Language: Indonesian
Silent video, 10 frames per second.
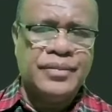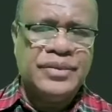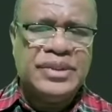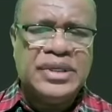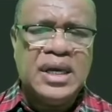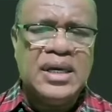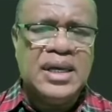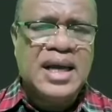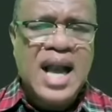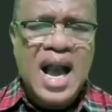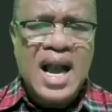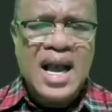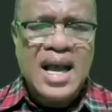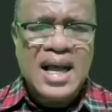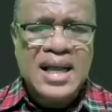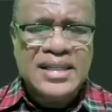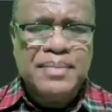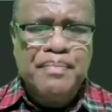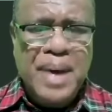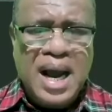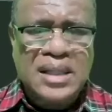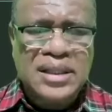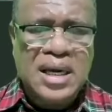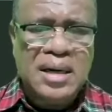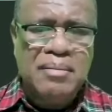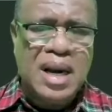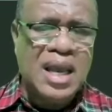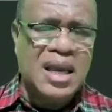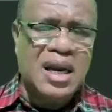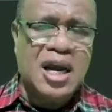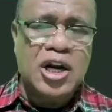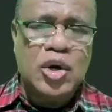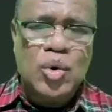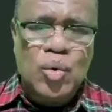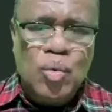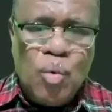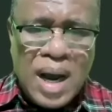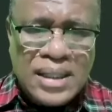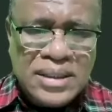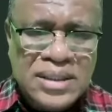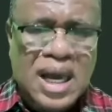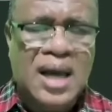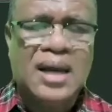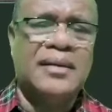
Jadi kesepakatan melahirkan kuasa.